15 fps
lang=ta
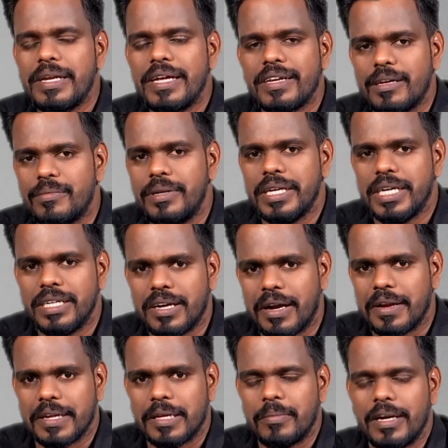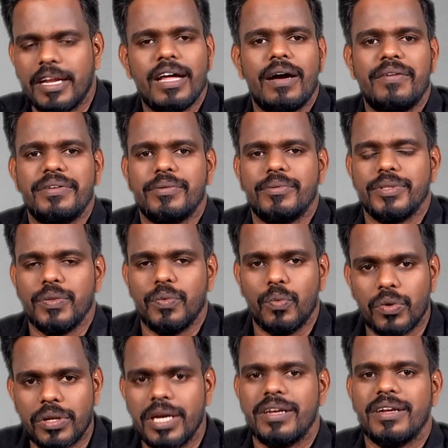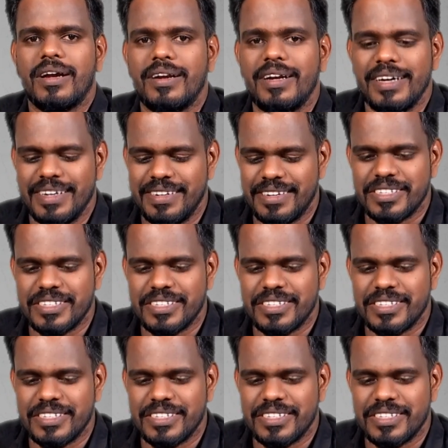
பில்லியன் அமெரிக்கன் டாலருக்கு மேலே அவருக்கு வந்து ஒரே நாளில்